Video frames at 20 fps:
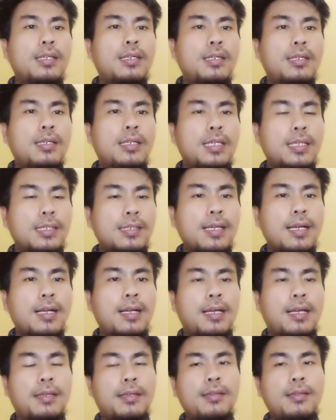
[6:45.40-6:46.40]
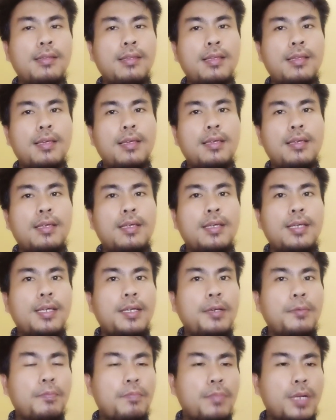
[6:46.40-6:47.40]
Dikisahkan
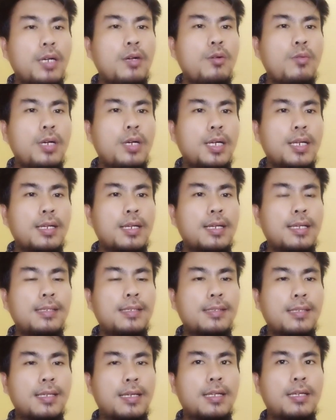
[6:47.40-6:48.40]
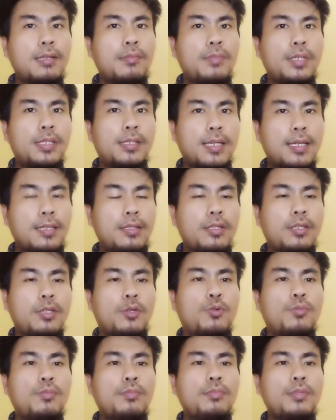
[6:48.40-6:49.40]
bahwa kekaisaran
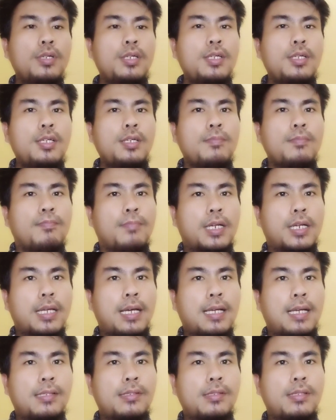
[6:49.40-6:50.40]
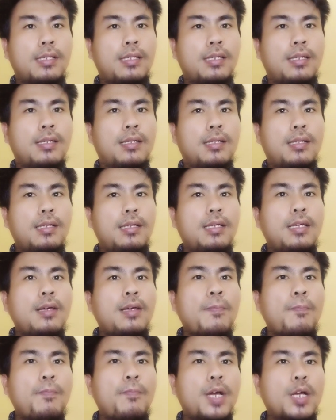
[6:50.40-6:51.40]
Bizantium berhasil
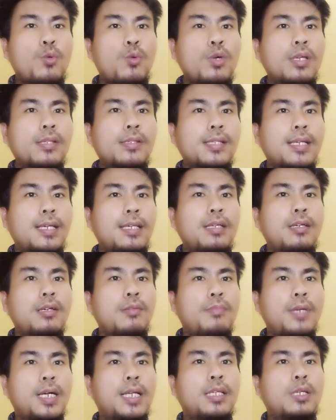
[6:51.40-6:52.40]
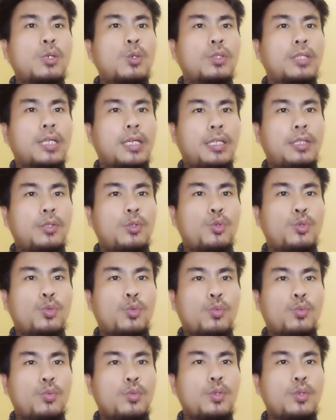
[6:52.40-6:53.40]
menguasai kembali kota itu
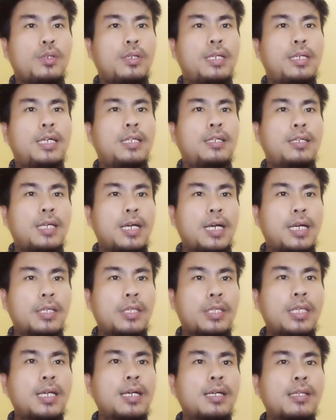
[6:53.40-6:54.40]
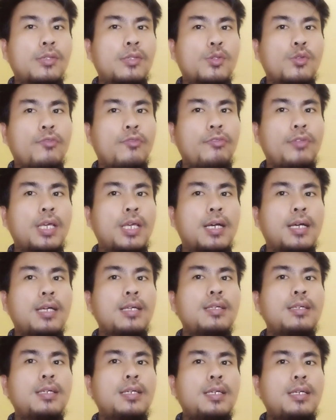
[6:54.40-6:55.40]
dan Hagia Sophia
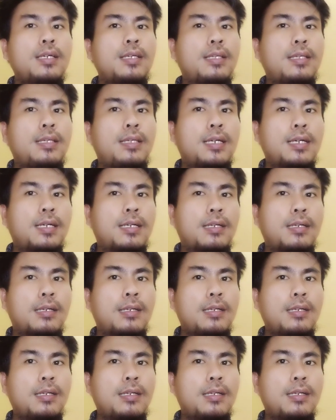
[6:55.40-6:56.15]
yang